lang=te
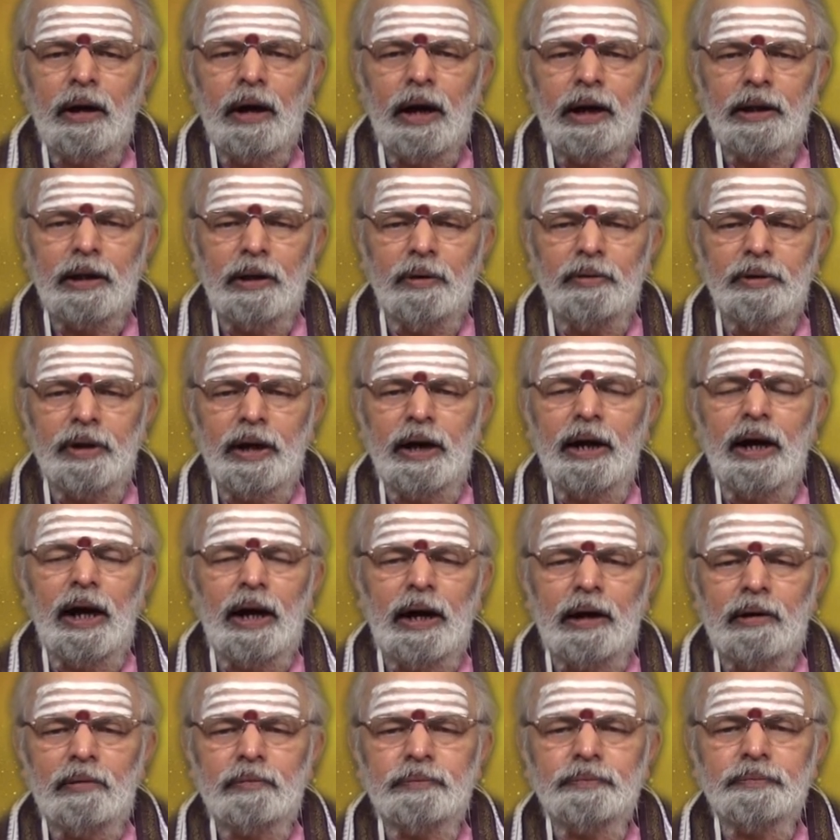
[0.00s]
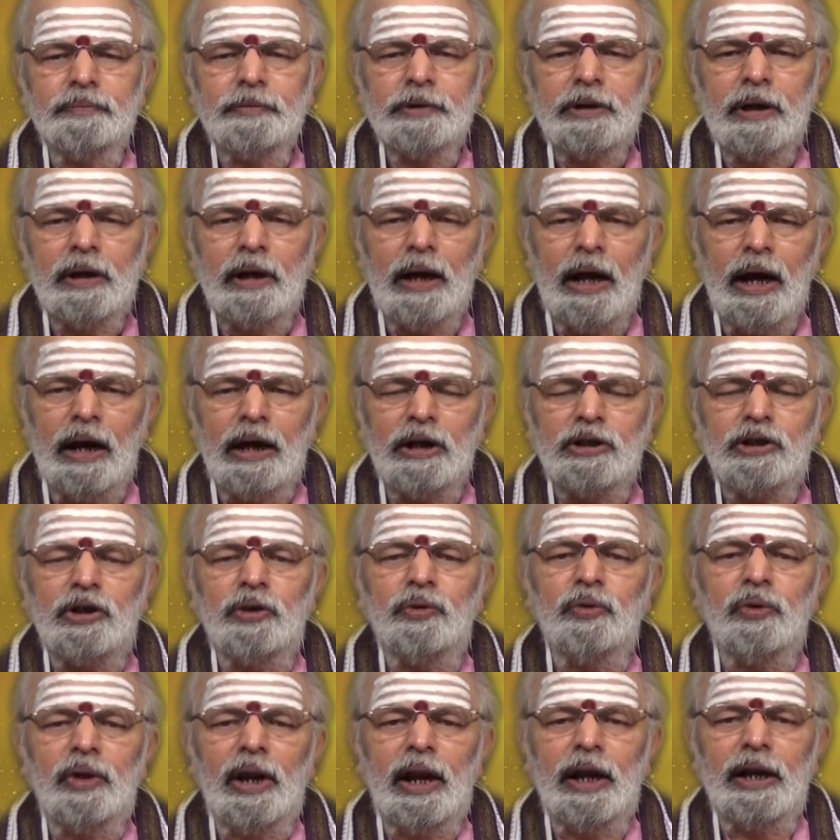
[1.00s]
అదేవిధంగా
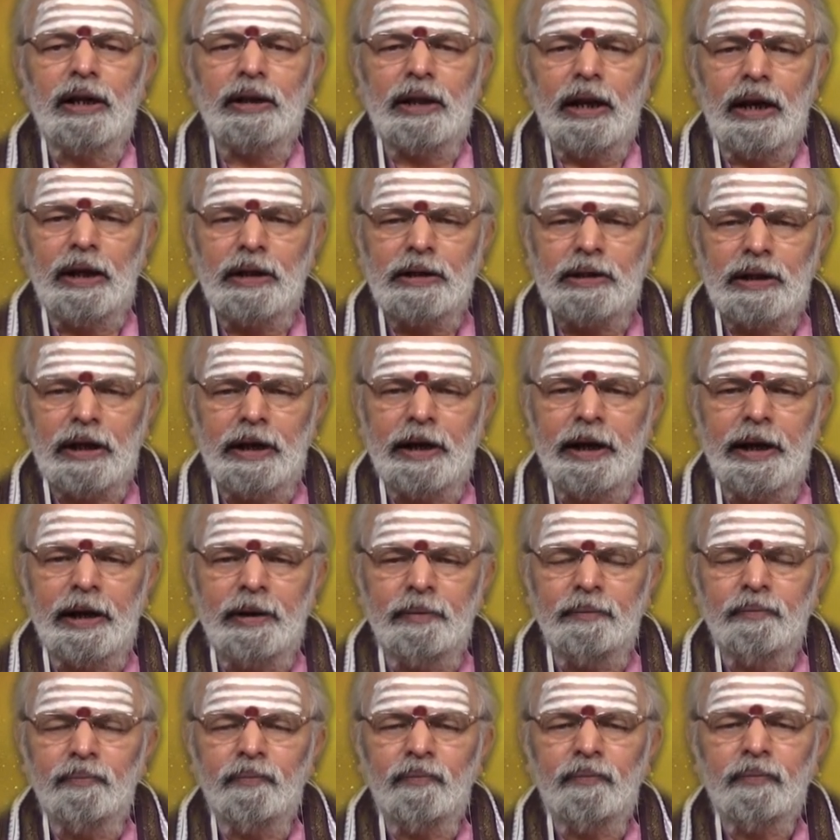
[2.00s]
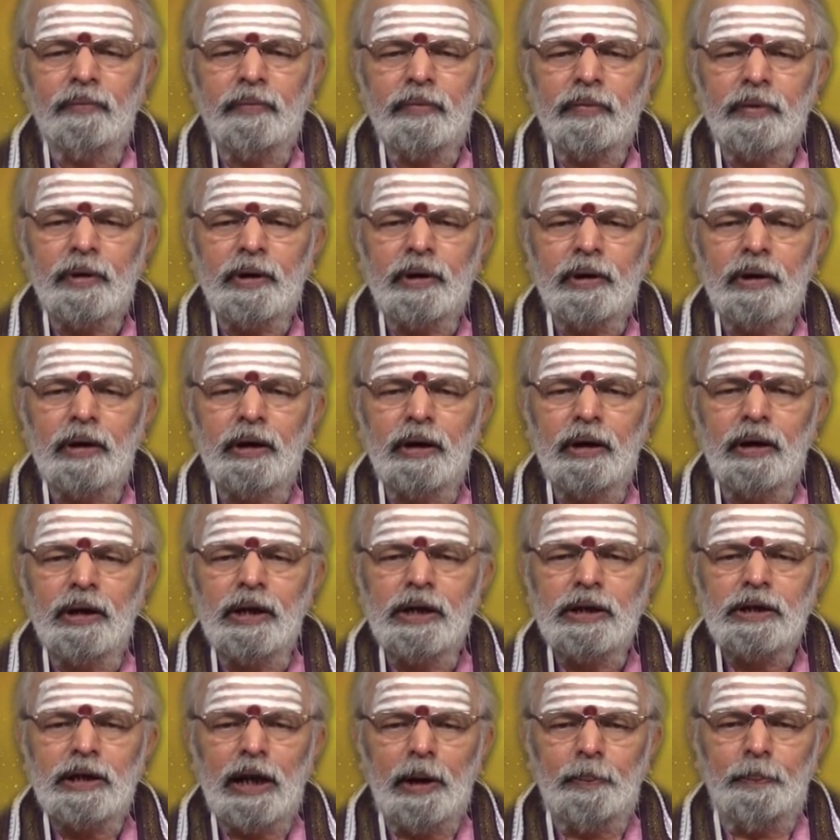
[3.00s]
నాగశుద్ధురాన్ని ధరించండి
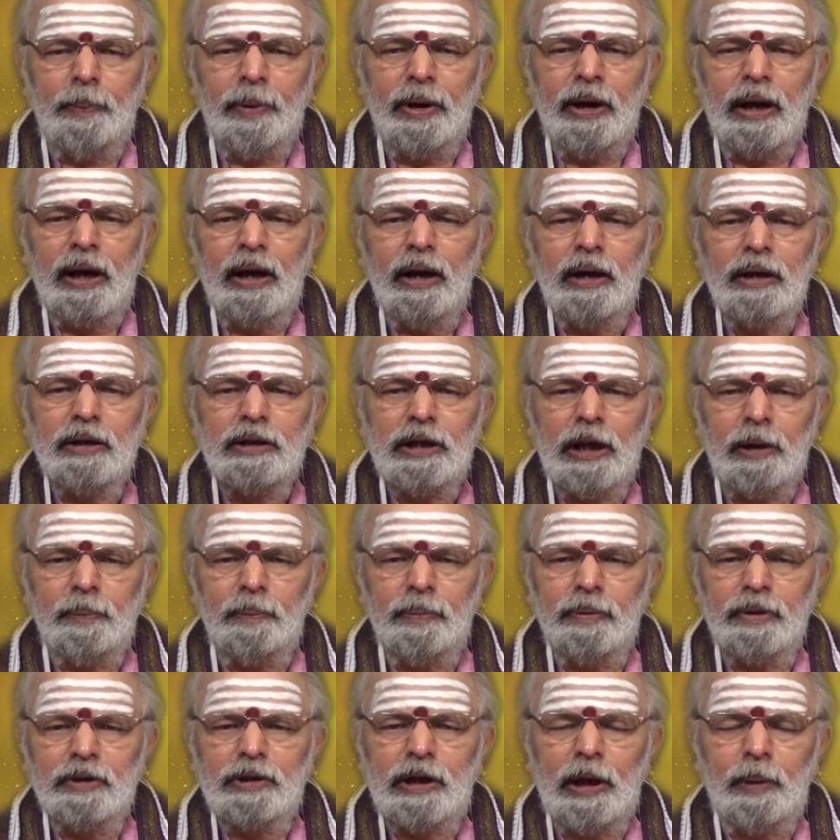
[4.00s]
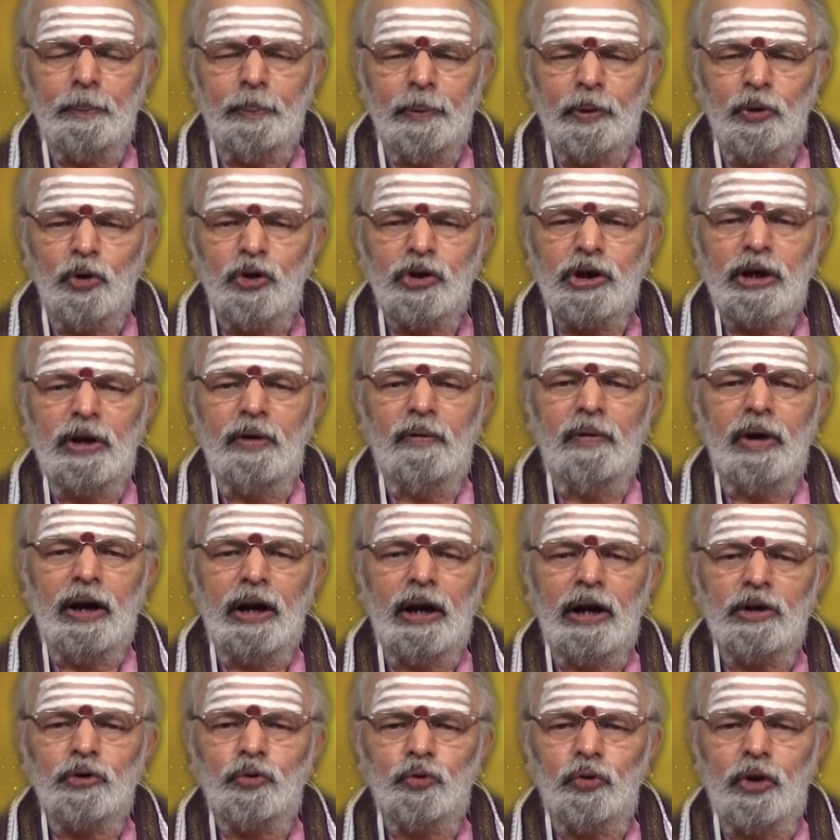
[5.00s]
సర్ప సర్ప సర్పదోష
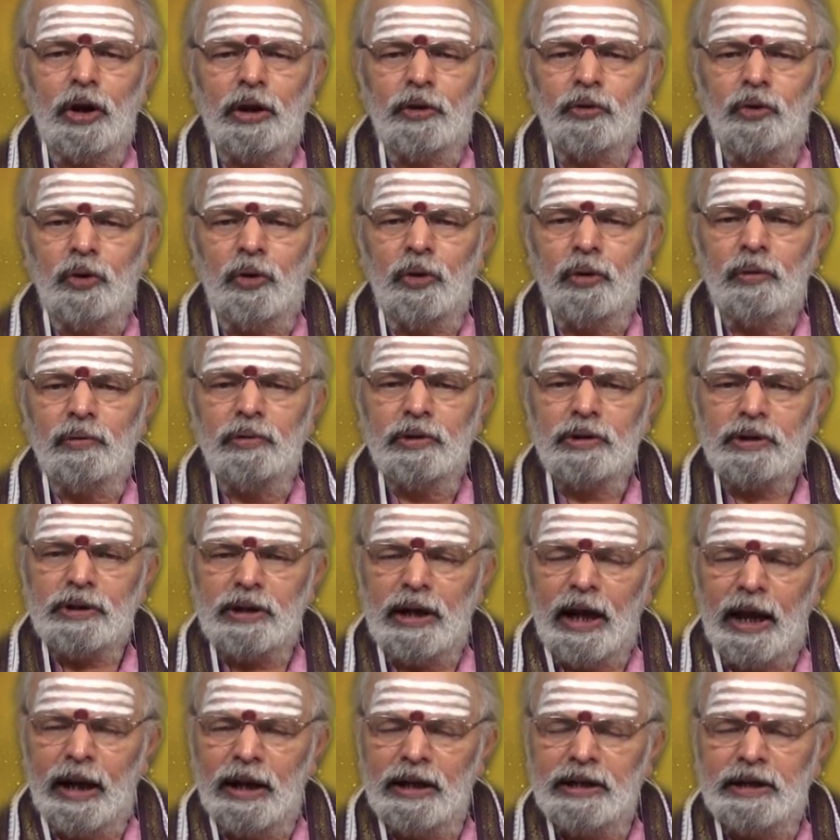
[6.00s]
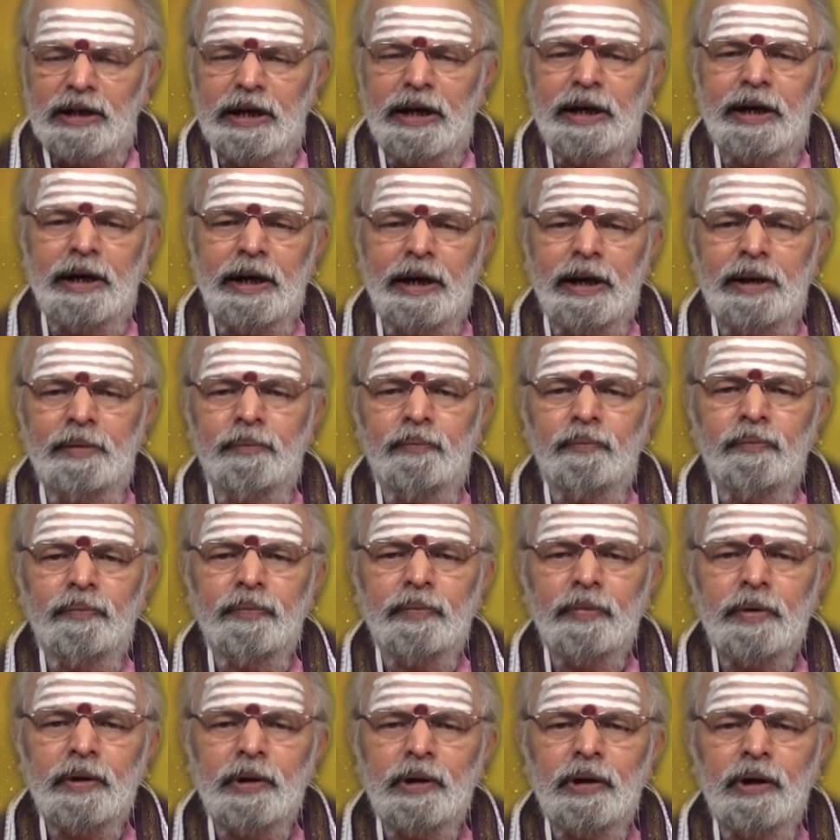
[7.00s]
నివారణ సూర్యంతో స్నానం చేయండి
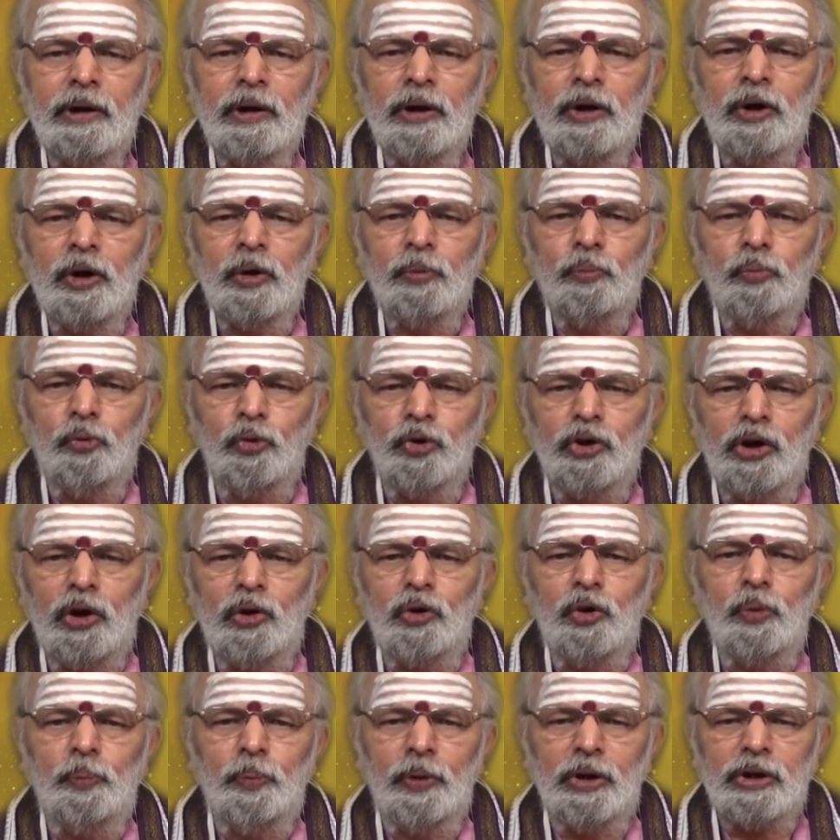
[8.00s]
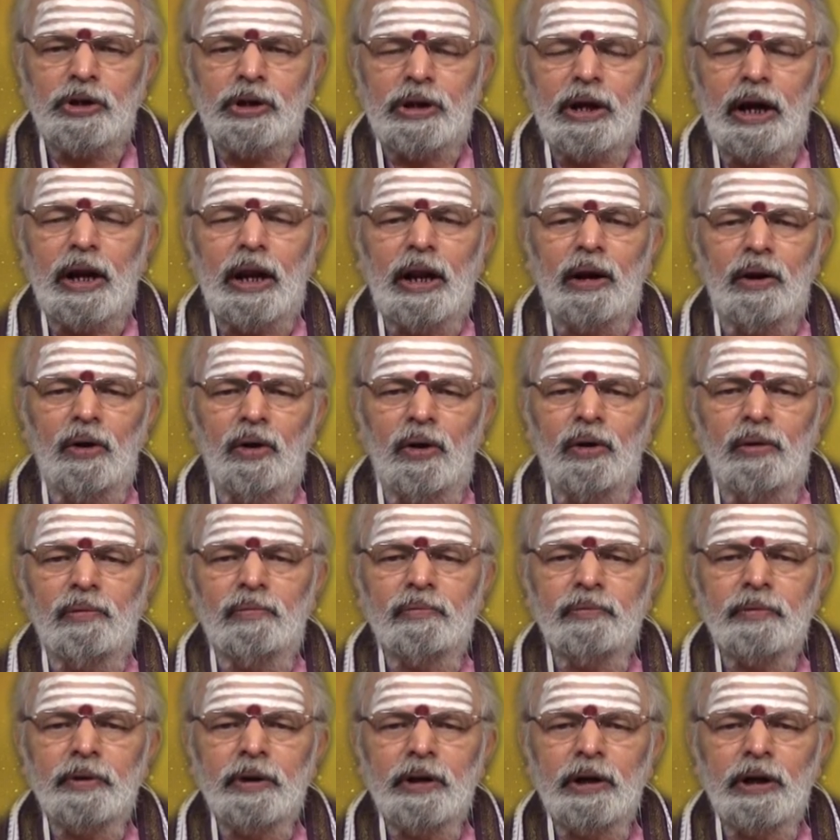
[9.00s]
పూజలు పురస్కారాల్లో
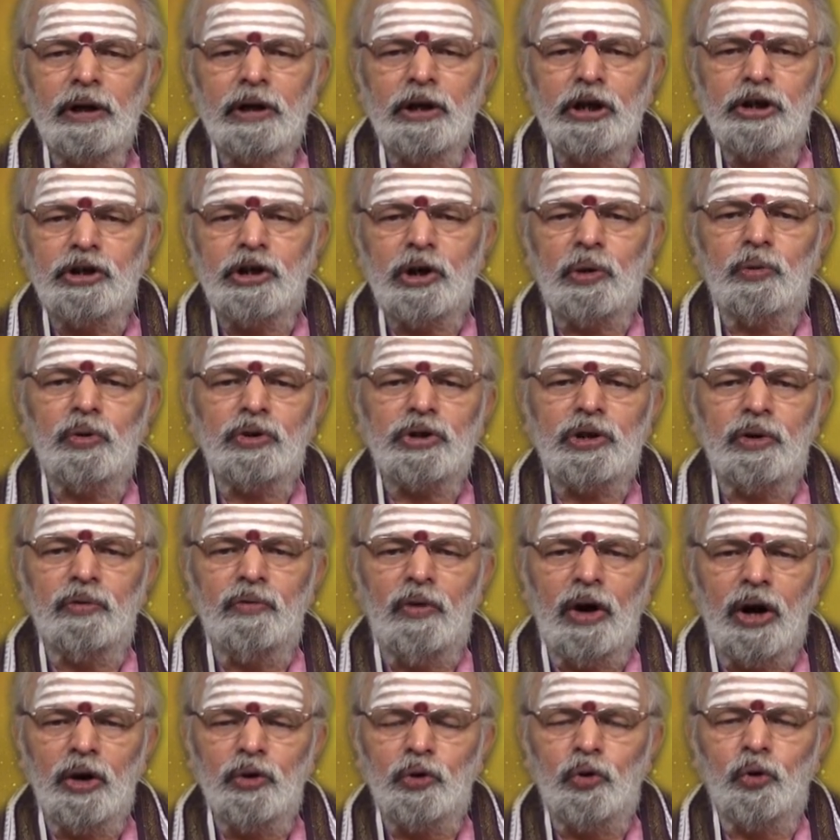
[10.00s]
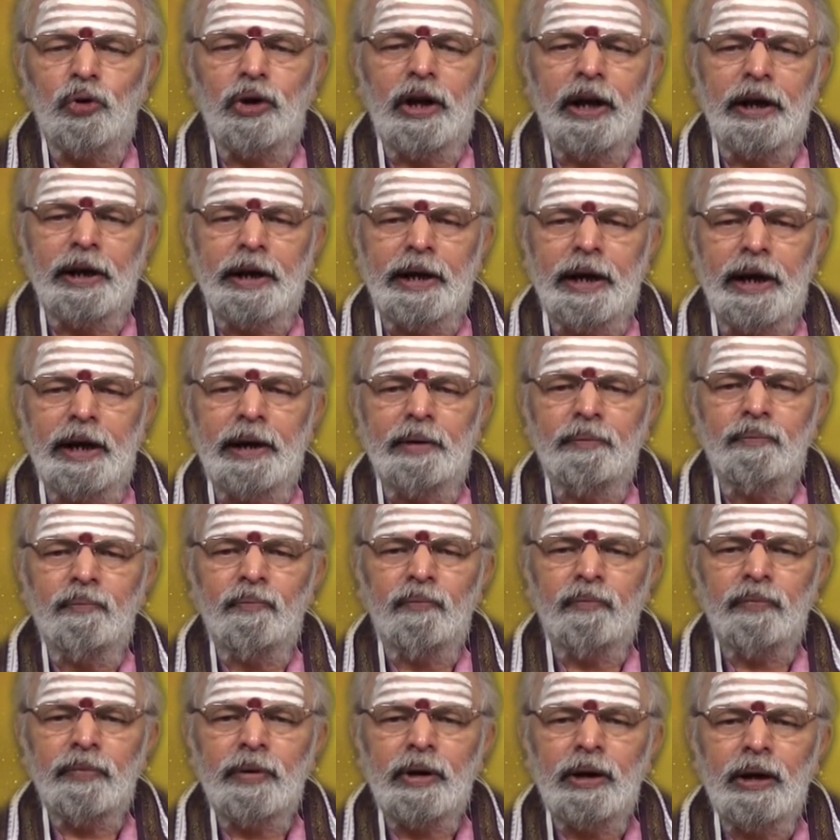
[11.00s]
నిత్యకుత్యం వాడుకోవటానికి
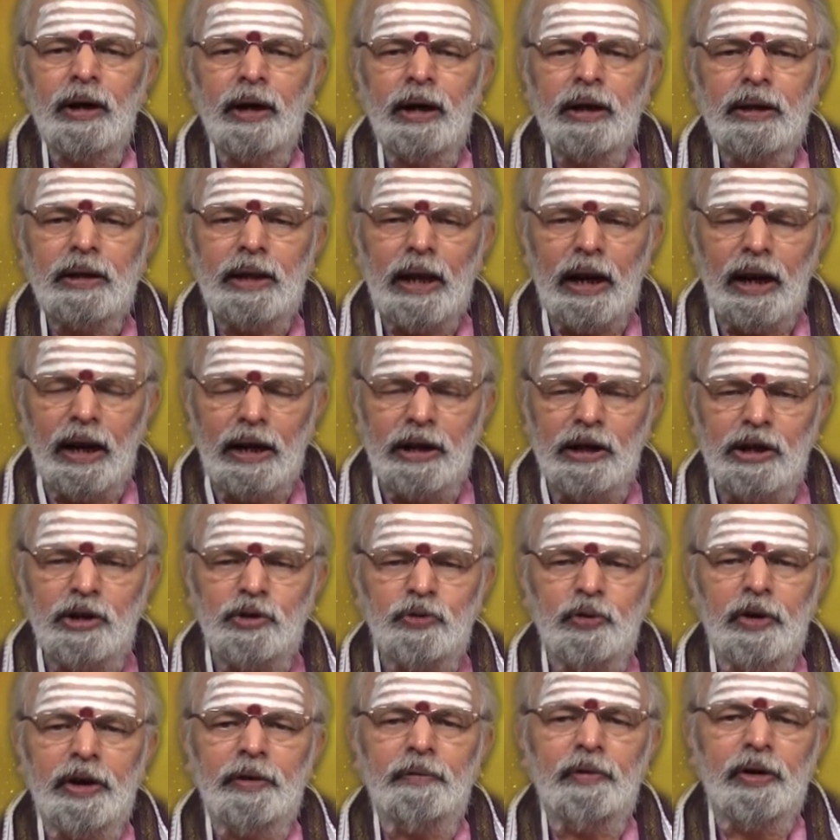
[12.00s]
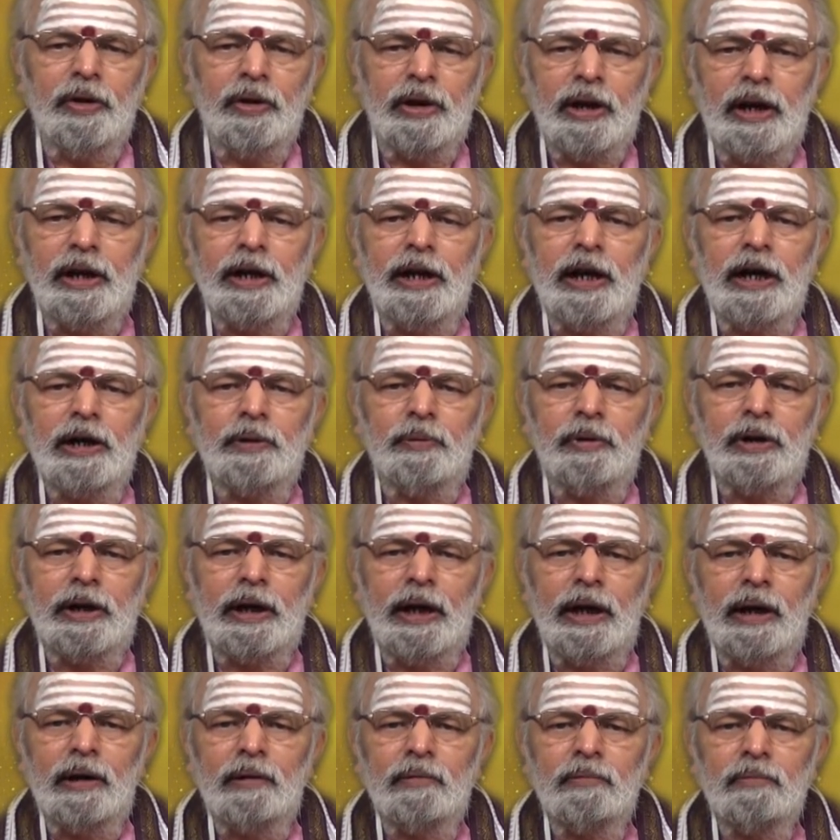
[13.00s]
తెల్ల ఈశ్వరి వేరు కలిగినటువంటి